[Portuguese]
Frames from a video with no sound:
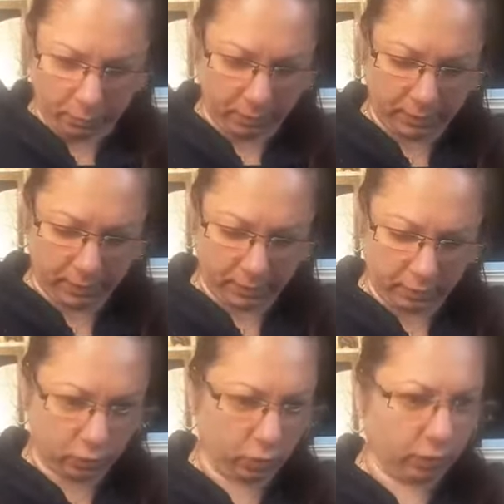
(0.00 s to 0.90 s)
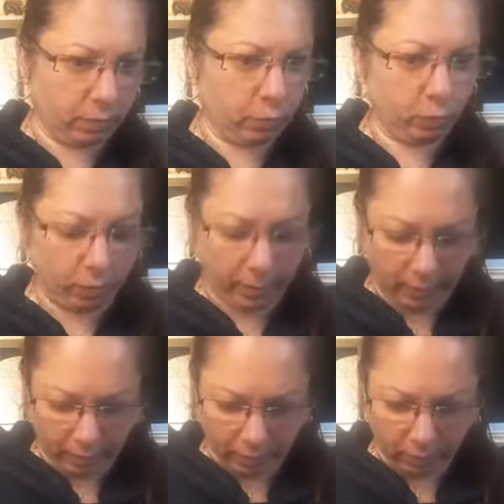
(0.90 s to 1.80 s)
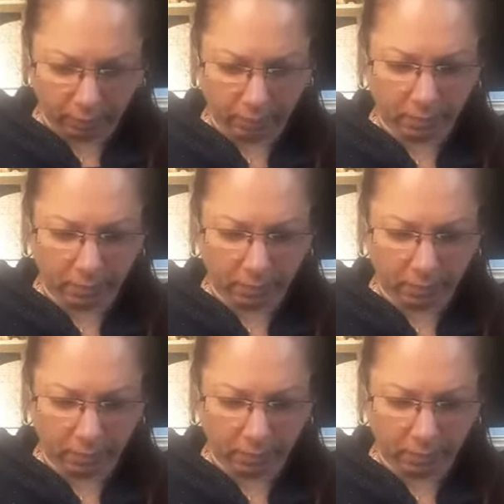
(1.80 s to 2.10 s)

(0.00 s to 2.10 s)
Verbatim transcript: Não precisa dissolver muito bem, não,